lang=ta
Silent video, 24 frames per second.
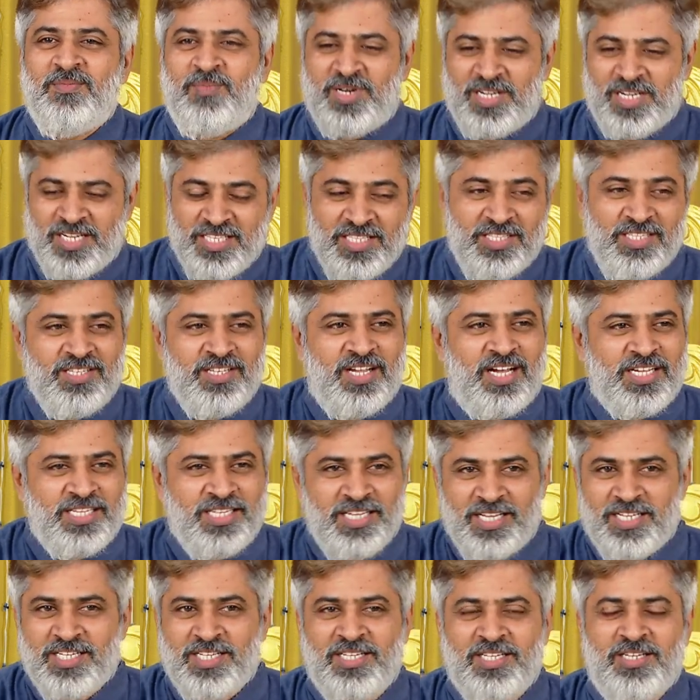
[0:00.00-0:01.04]
பட் இது
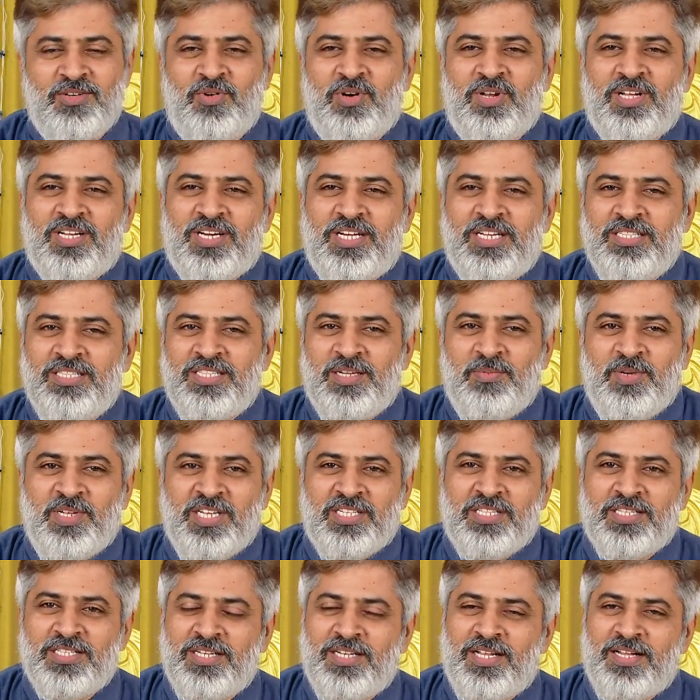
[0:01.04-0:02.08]
ஐயாவோட கருத்து எப்படி
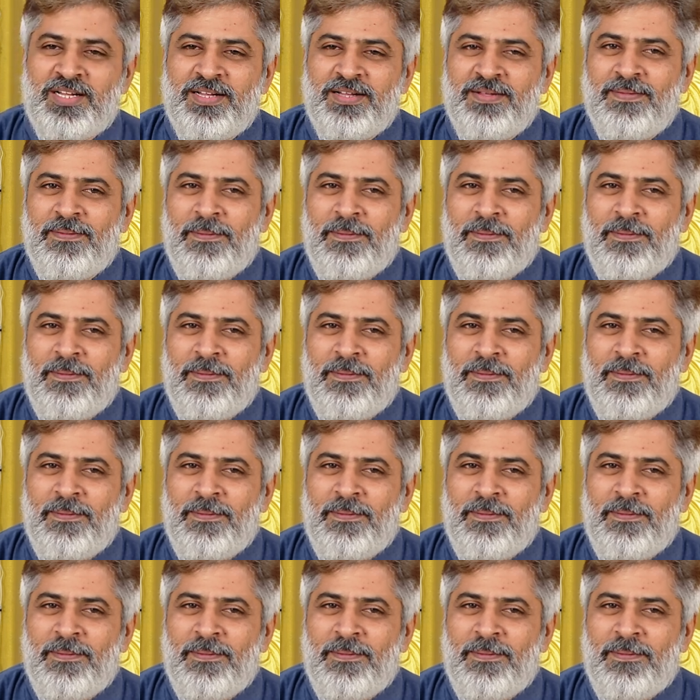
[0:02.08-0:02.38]
இருந்ததுன்னா